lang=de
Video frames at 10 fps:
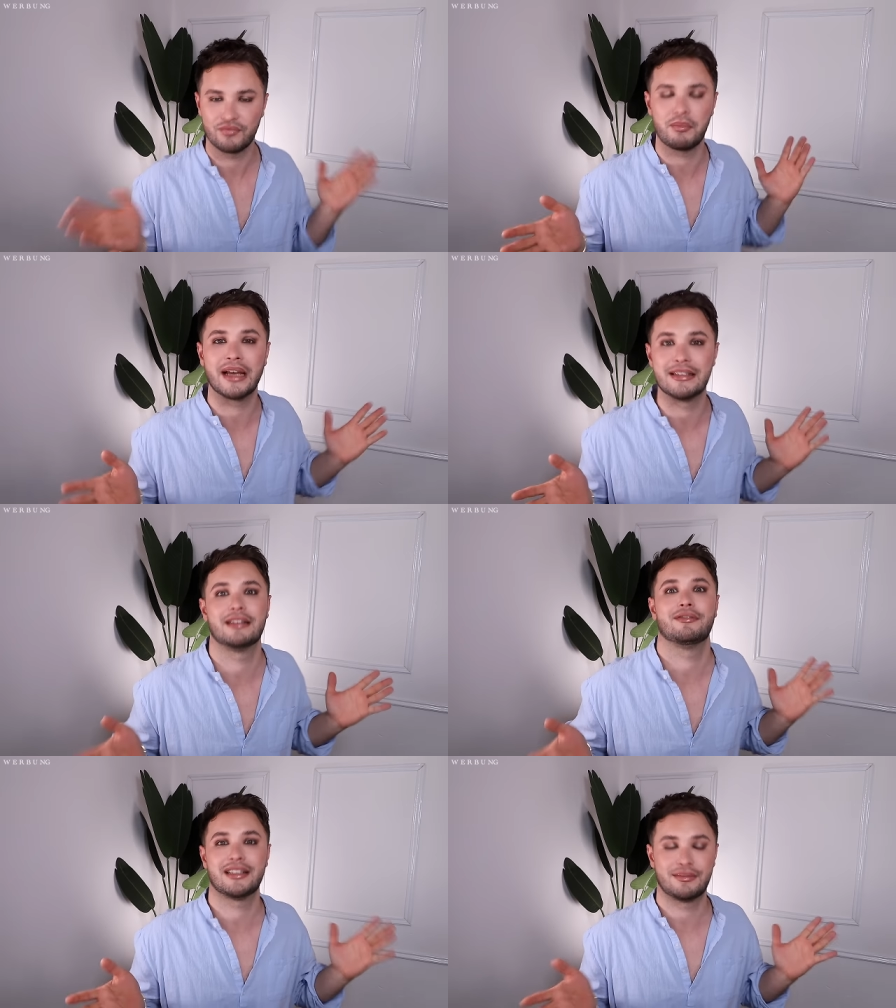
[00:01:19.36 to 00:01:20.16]

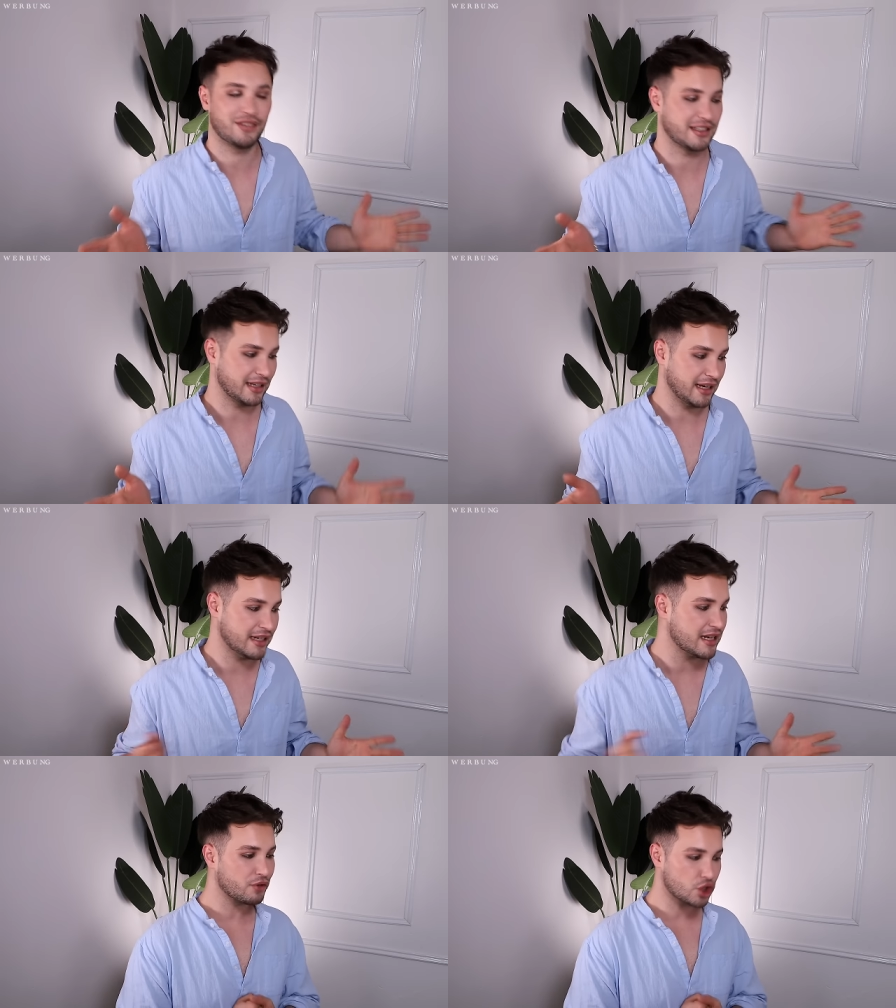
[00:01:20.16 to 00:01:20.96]
meiste, was, was
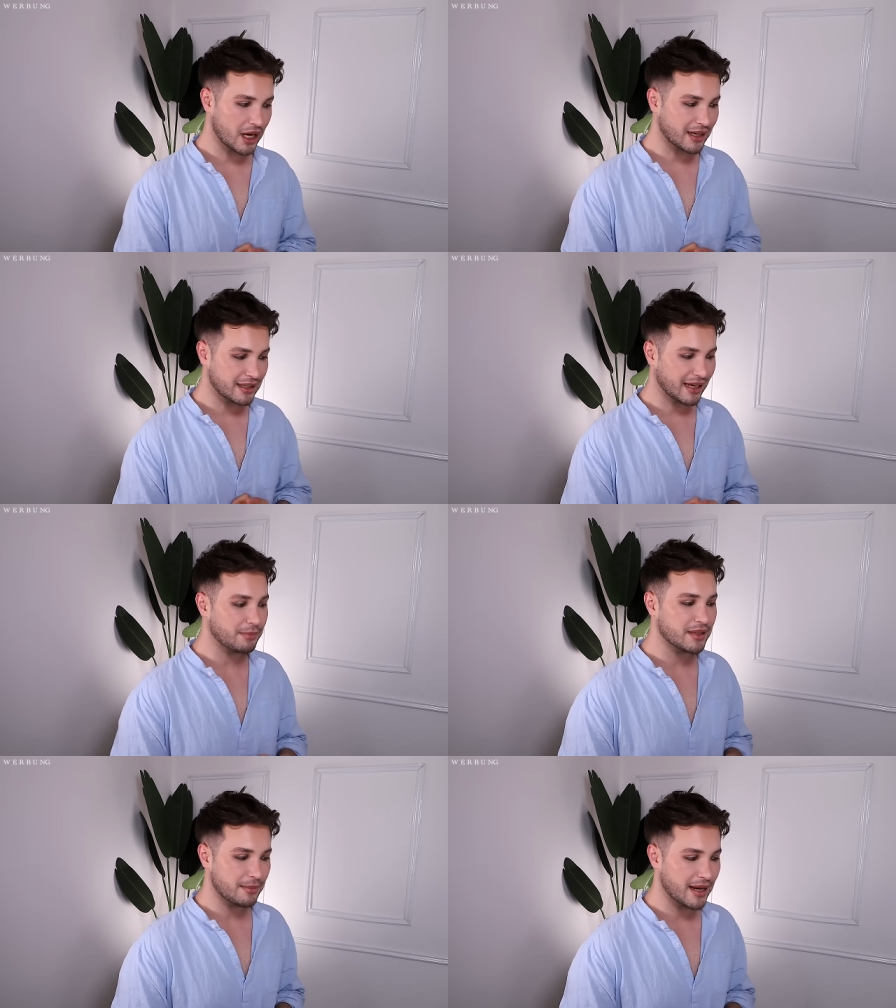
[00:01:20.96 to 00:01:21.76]
geht. Wir starten direkt
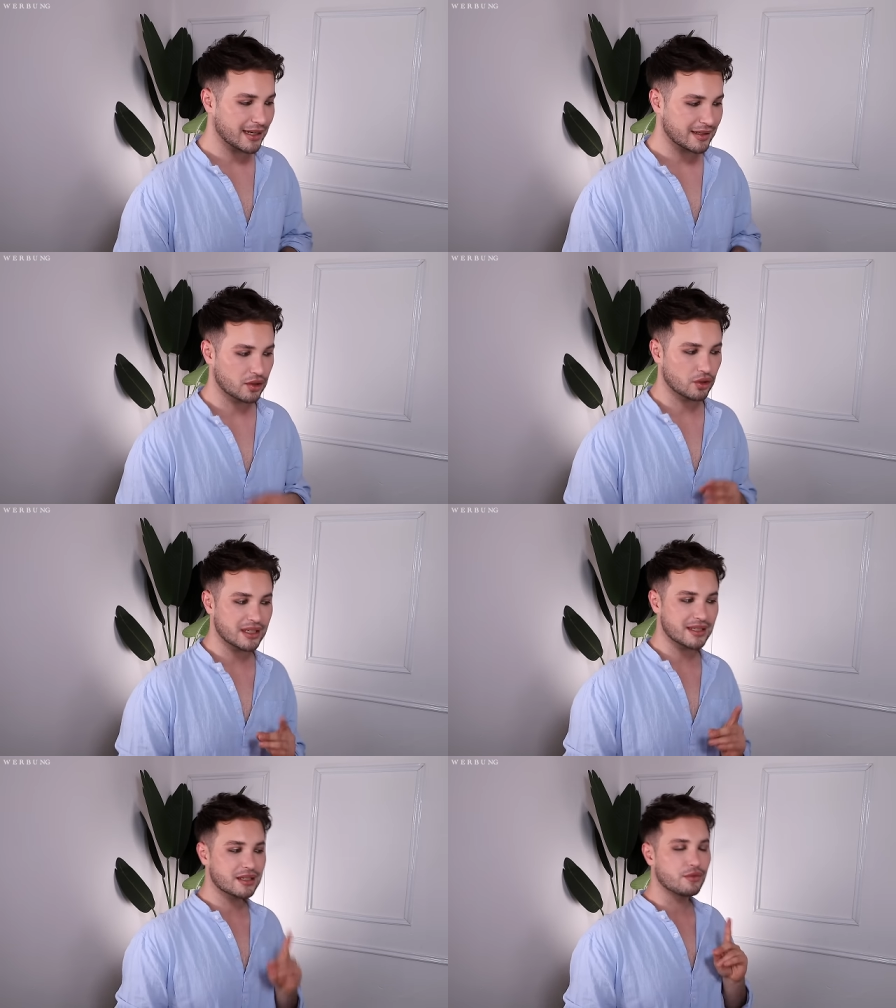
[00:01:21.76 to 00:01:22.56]
mit dem ersten und
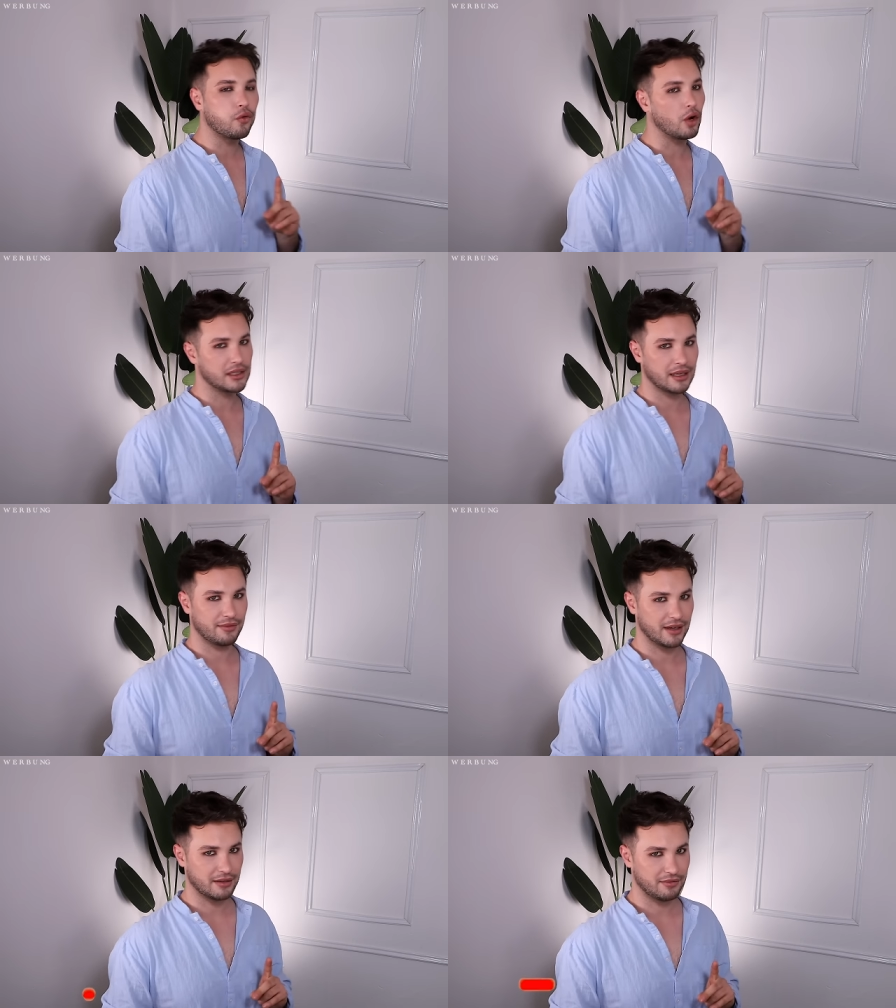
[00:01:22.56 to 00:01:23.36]
das ist ein
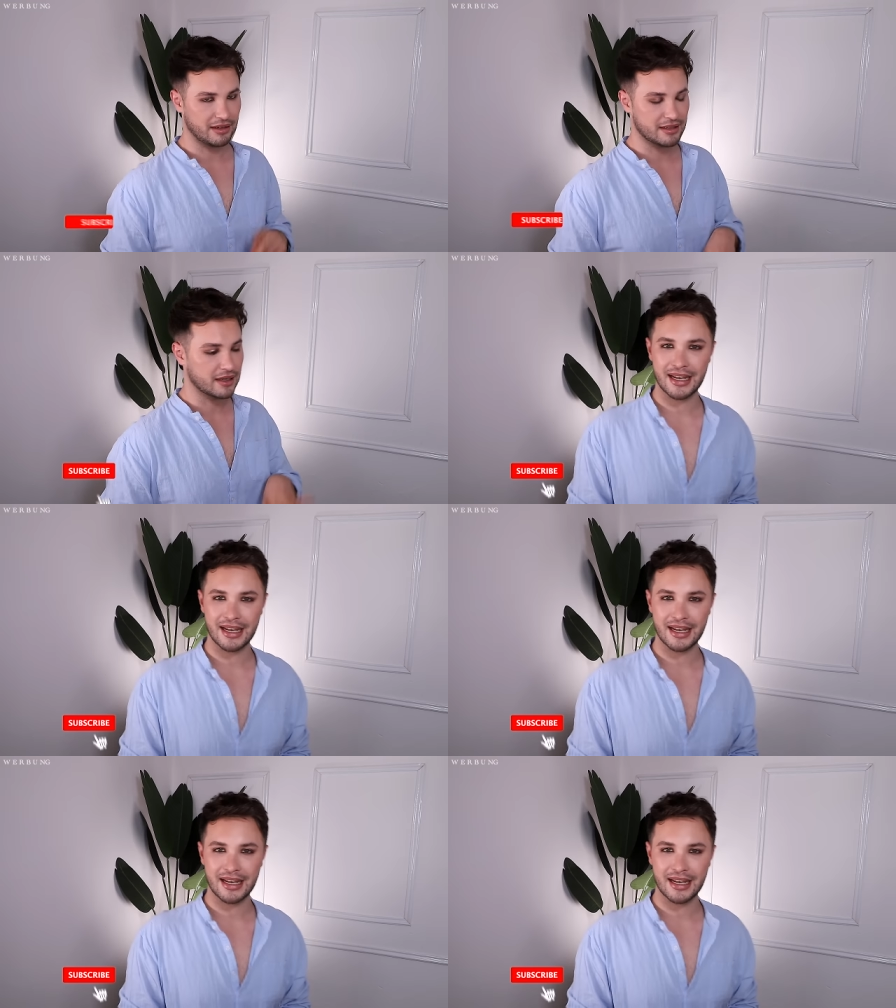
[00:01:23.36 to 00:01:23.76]
Volltreffer gewesen.